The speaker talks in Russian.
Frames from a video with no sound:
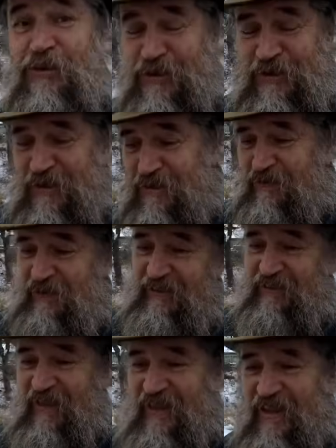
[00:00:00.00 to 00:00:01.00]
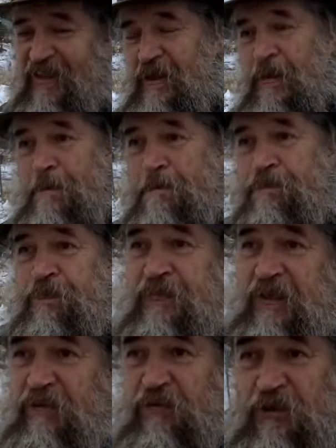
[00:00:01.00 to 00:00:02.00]
Я тоже освоил.
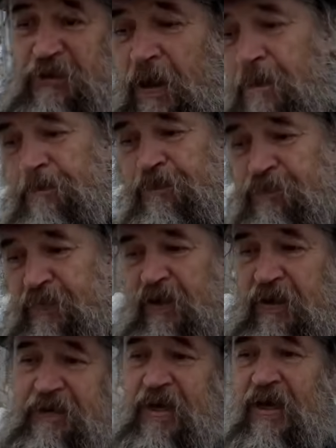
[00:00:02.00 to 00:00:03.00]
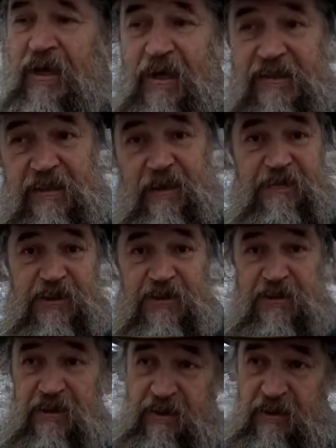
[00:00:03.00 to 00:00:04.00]
Так вот, на
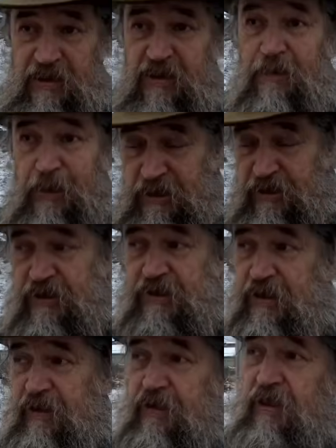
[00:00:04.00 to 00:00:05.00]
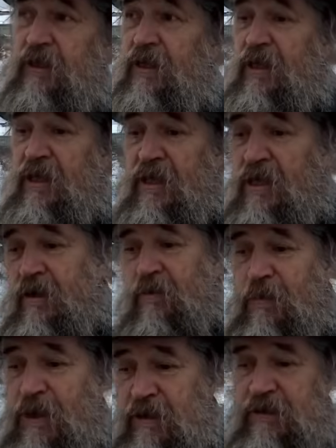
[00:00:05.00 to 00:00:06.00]
оставшиеся деньги, на большие деньги,
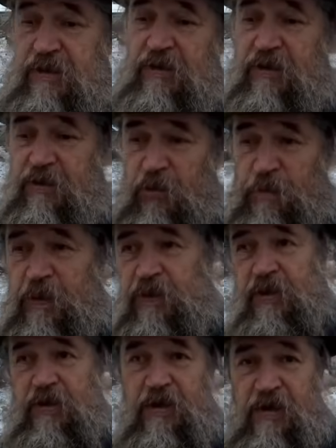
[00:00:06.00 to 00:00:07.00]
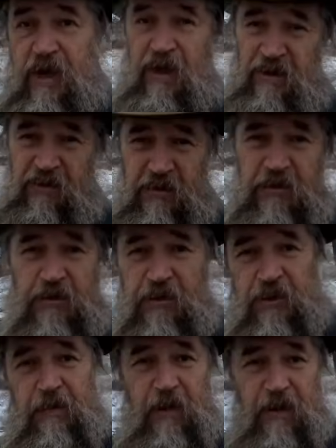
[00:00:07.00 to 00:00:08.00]
мы решили купить
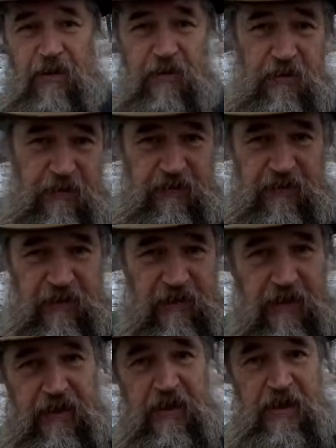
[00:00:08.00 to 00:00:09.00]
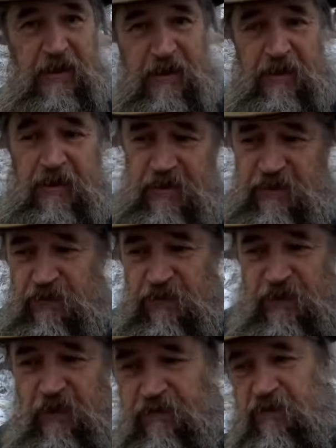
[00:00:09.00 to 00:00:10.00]
хорошее оборудование.
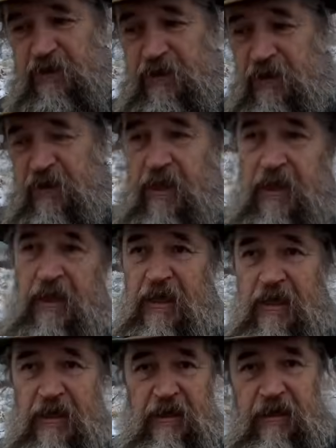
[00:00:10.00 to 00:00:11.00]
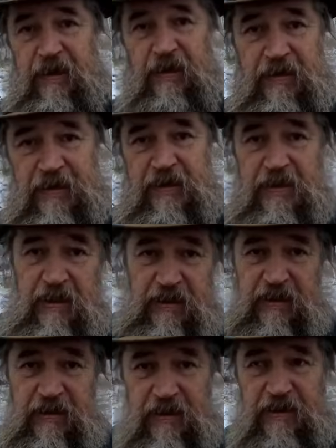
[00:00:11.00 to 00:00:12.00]
Звуковое,
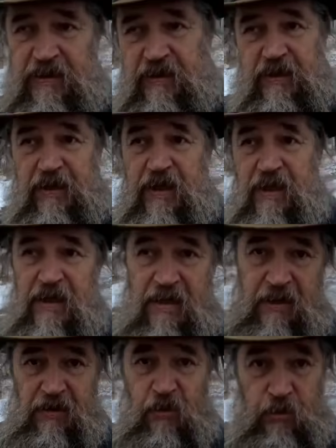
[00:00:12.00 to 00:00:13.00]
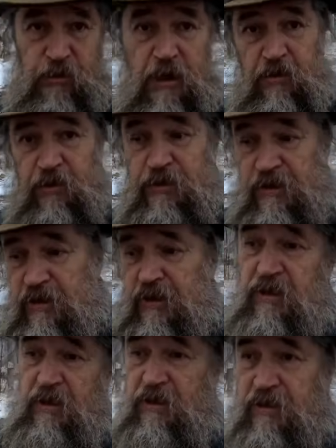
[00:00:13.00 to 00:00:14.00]
сценическое, вот такой
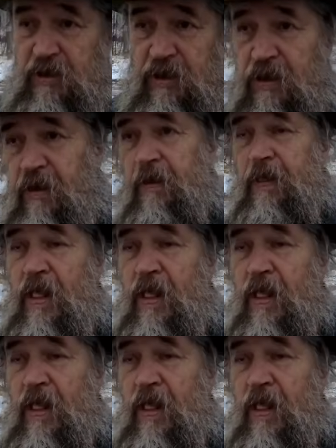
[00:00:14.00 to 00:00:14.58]
настоящий.